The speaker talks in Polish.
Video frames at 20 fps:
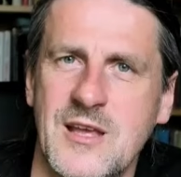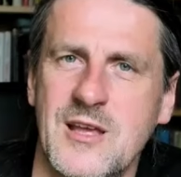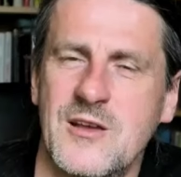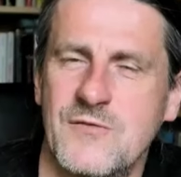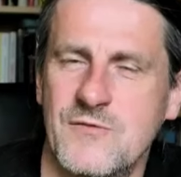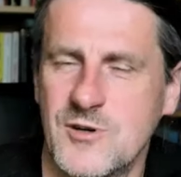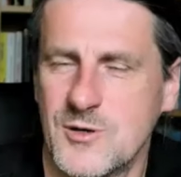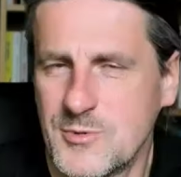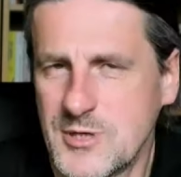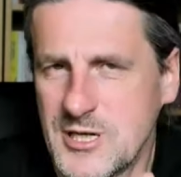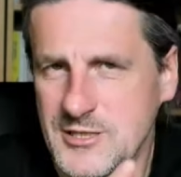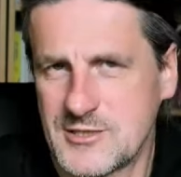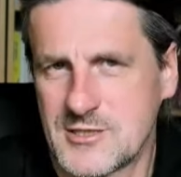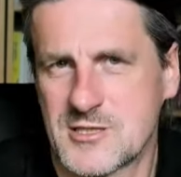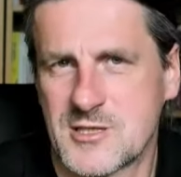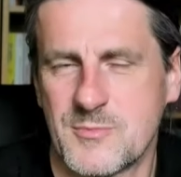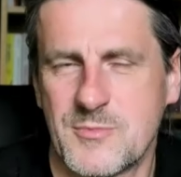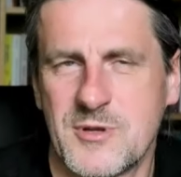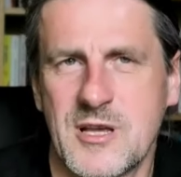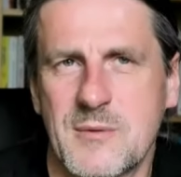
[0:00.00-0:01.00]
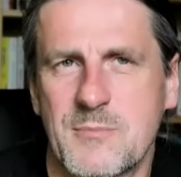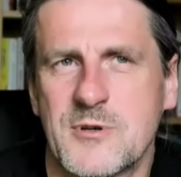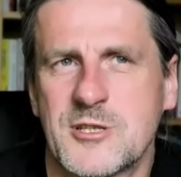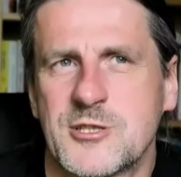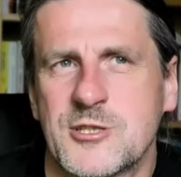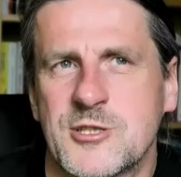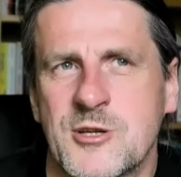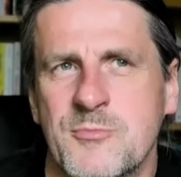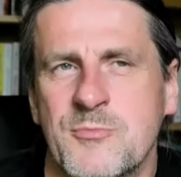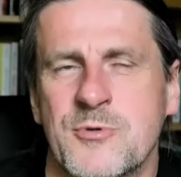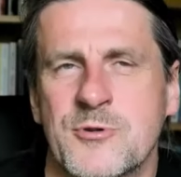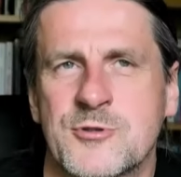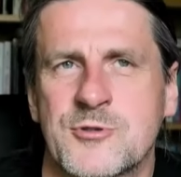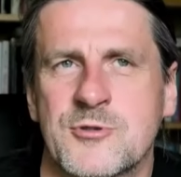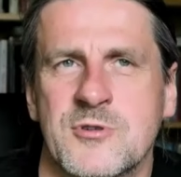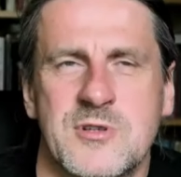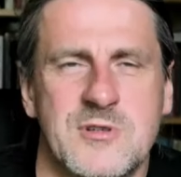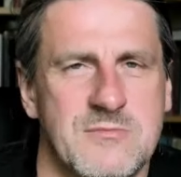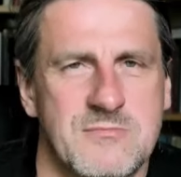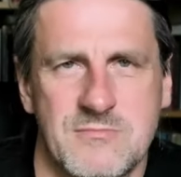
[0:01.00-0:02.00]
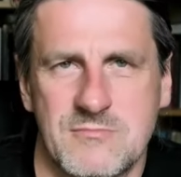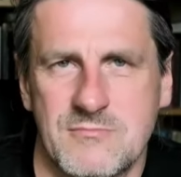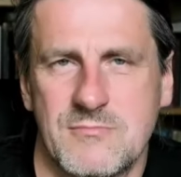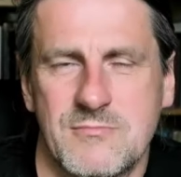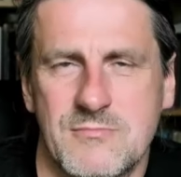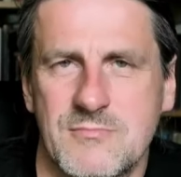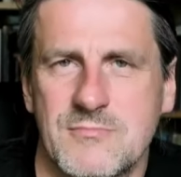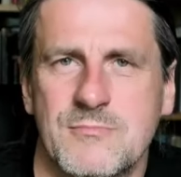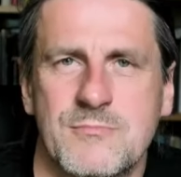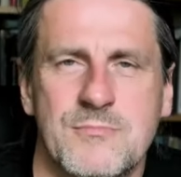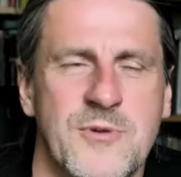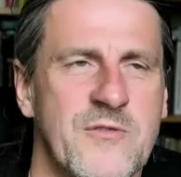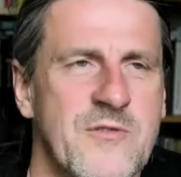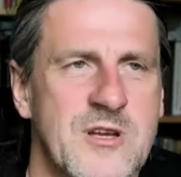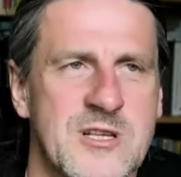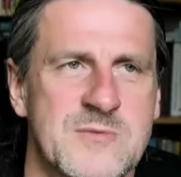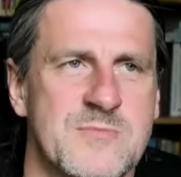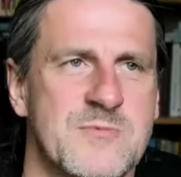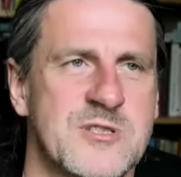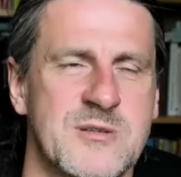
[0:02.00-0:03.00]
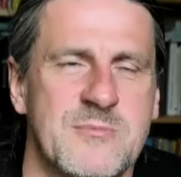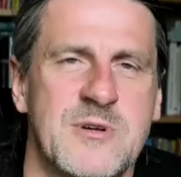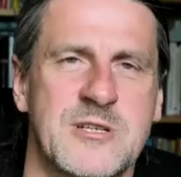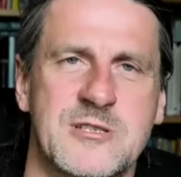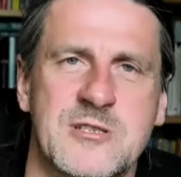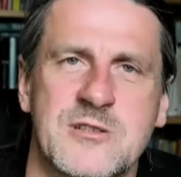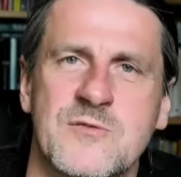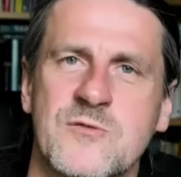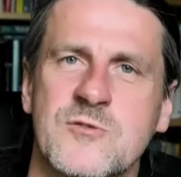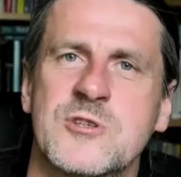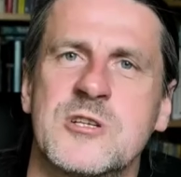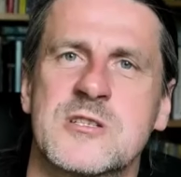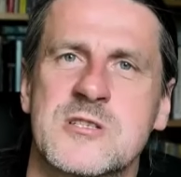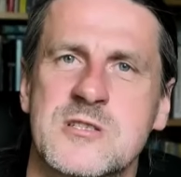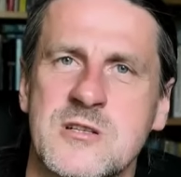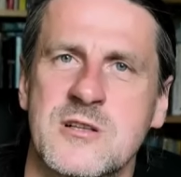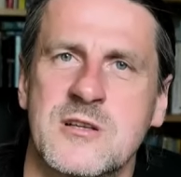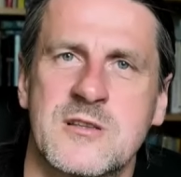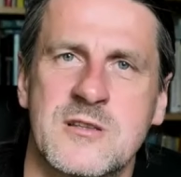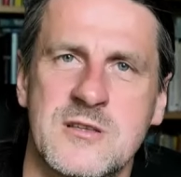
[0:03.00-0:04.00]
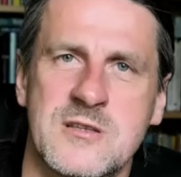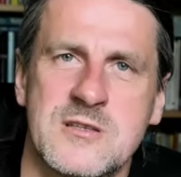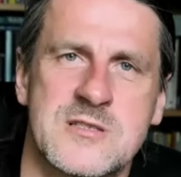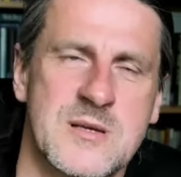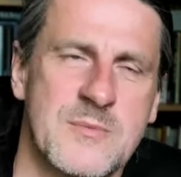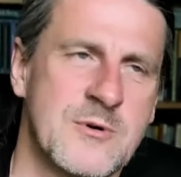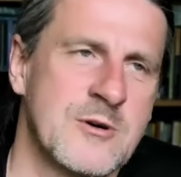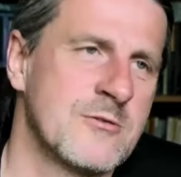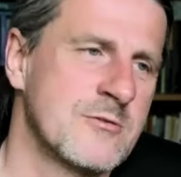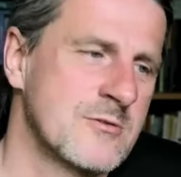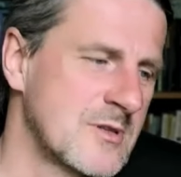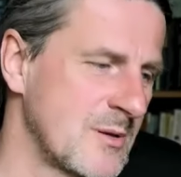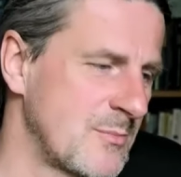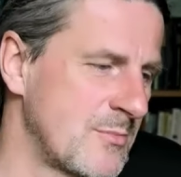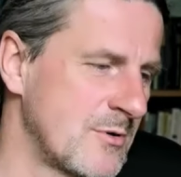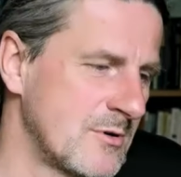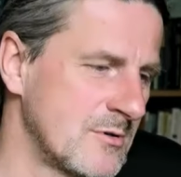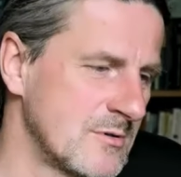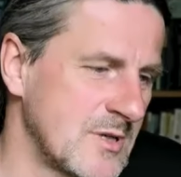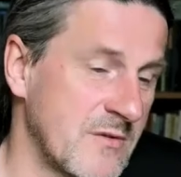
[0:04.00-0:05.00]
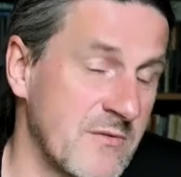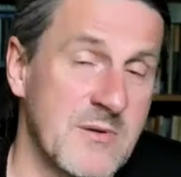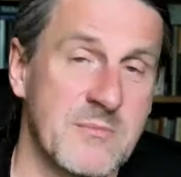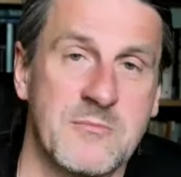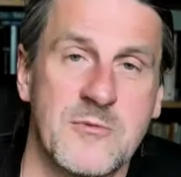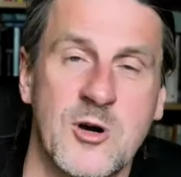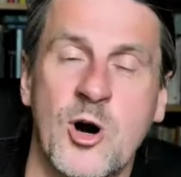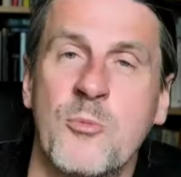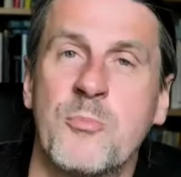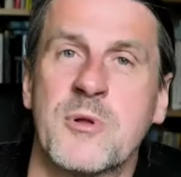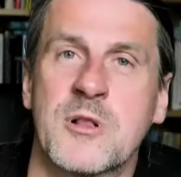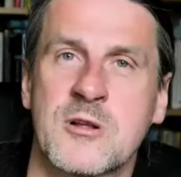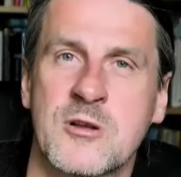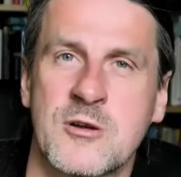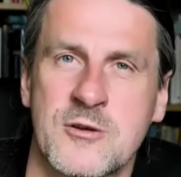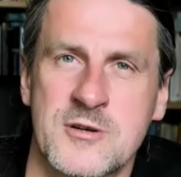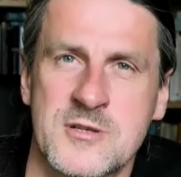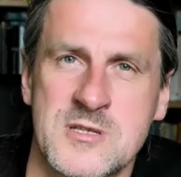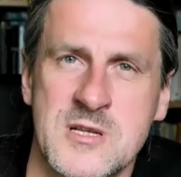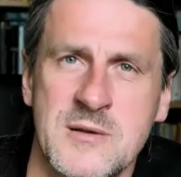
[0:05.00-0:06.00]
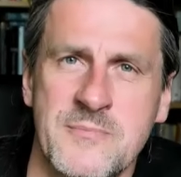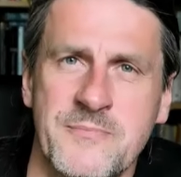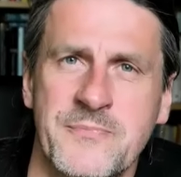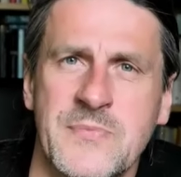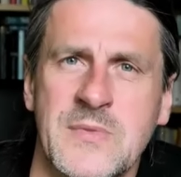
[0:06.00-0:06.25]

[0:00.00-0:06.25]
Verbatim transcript: Wyobraźcie sobie, jakbyście się poczuli. Powiedzmy, że macie 20-letni samochód typu, nie wiem, Opel Corsa